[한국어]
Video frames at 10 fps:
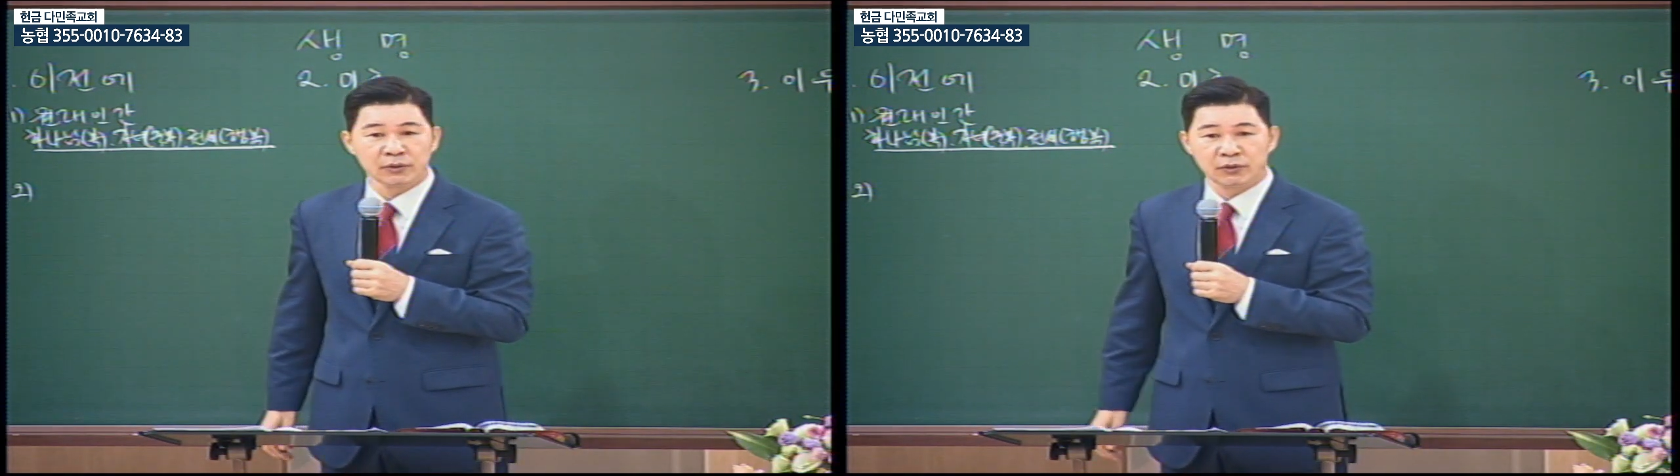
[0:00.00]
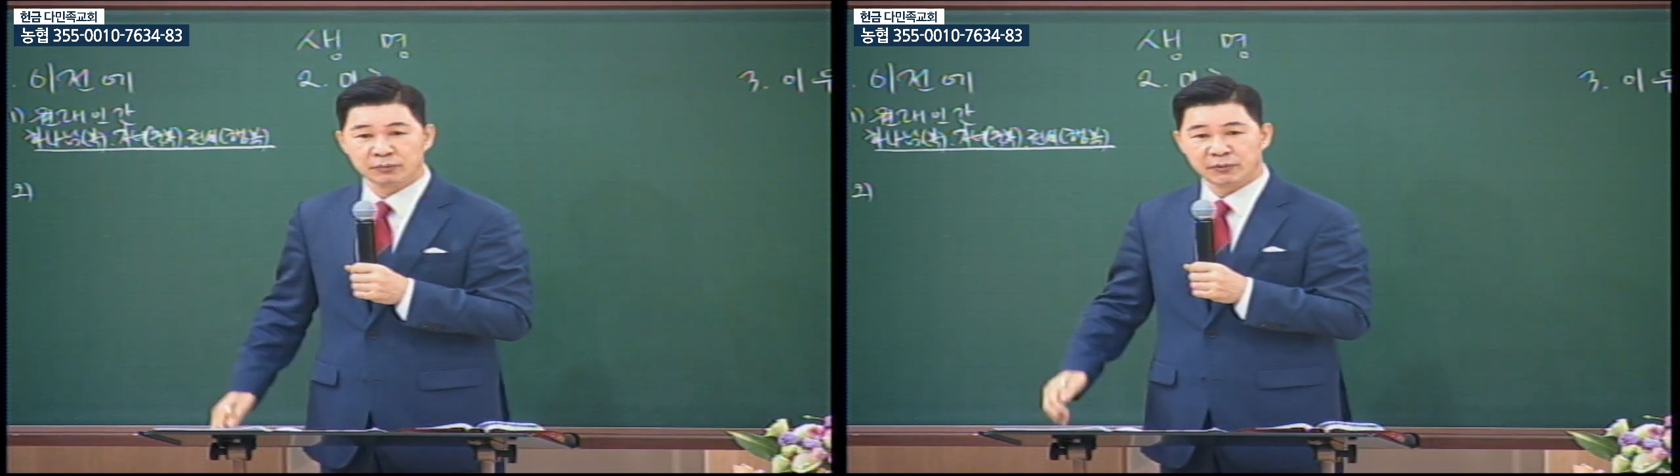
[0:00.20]

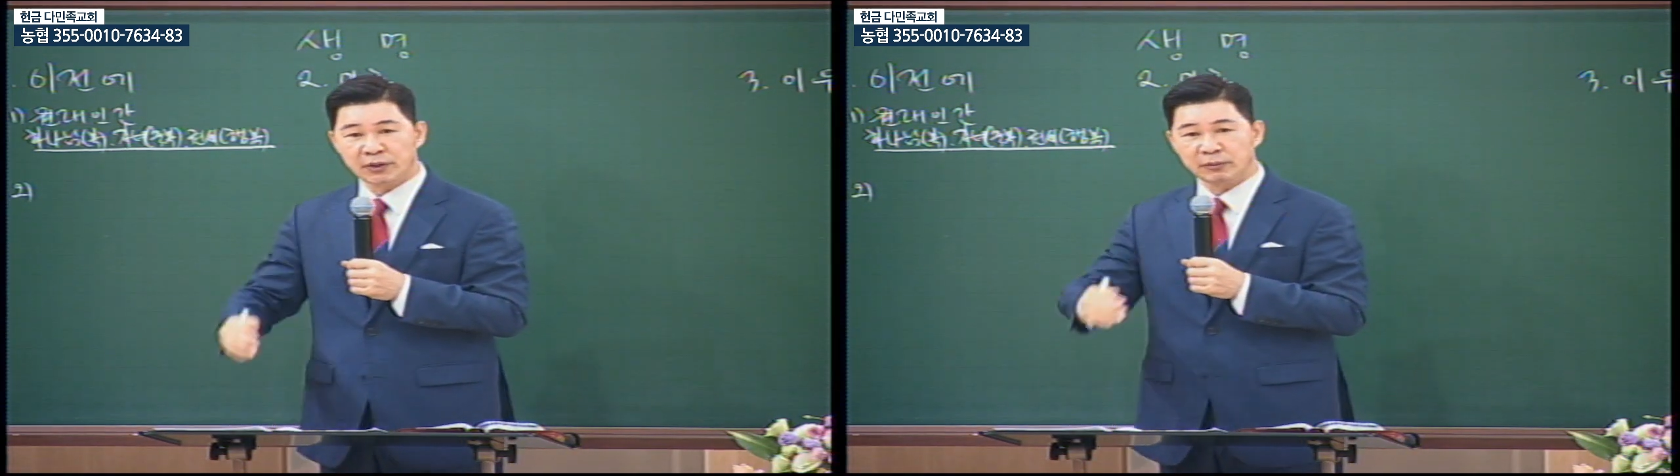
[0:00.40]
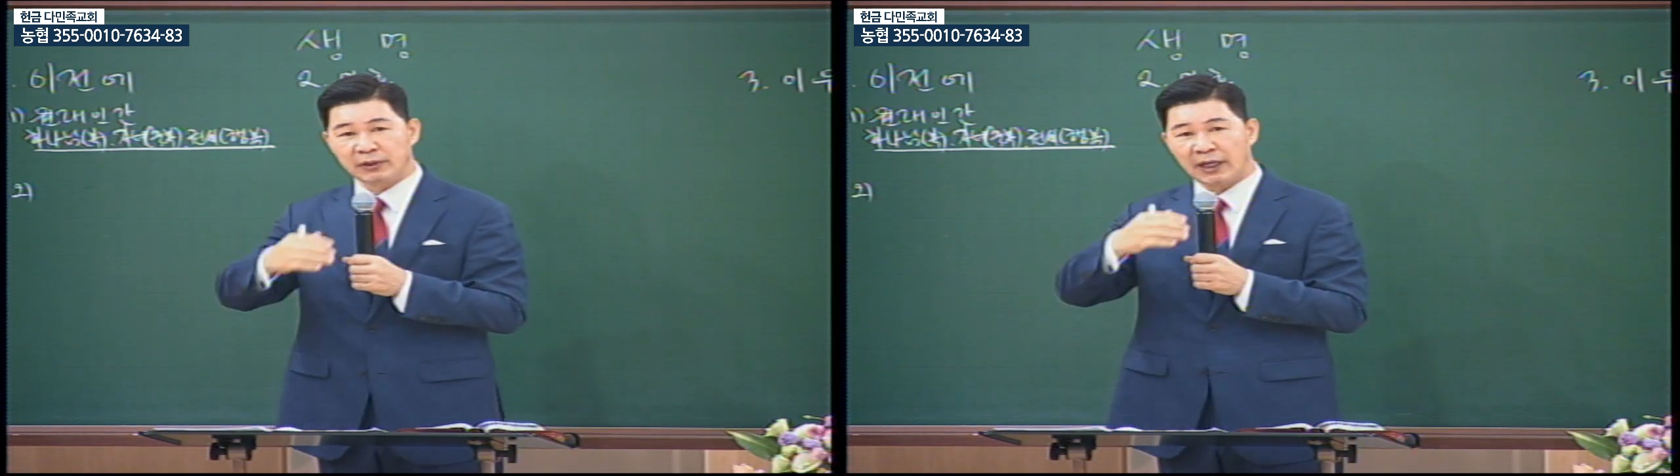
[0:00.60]
그럼
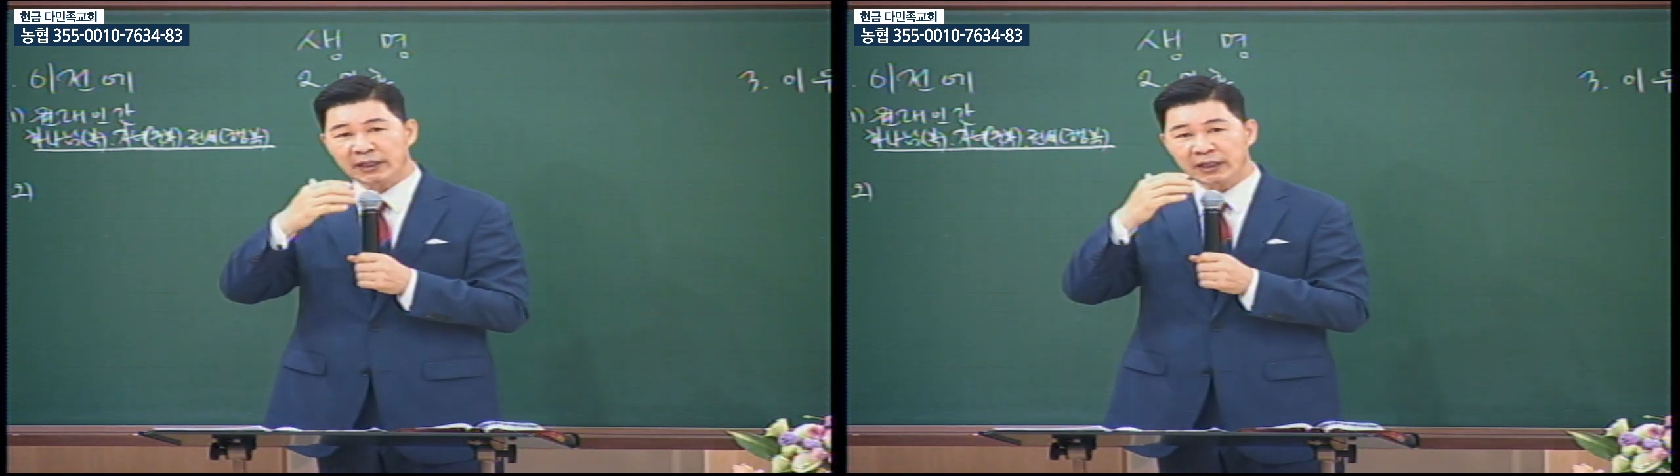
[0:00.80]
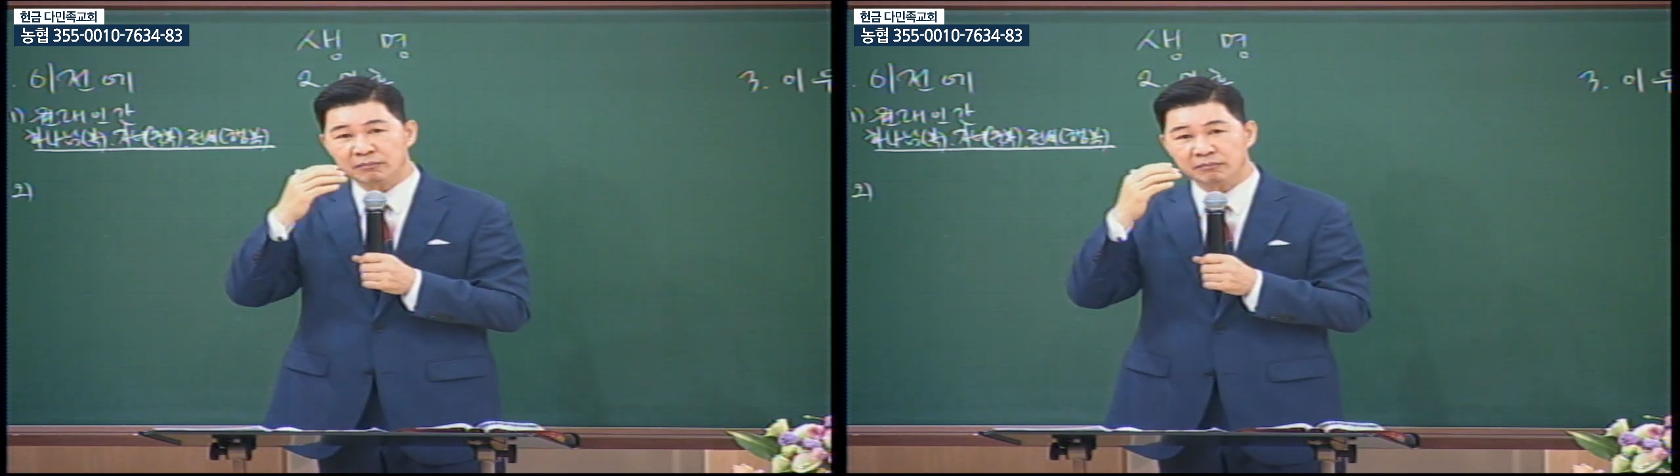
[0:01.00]
여러분 하나님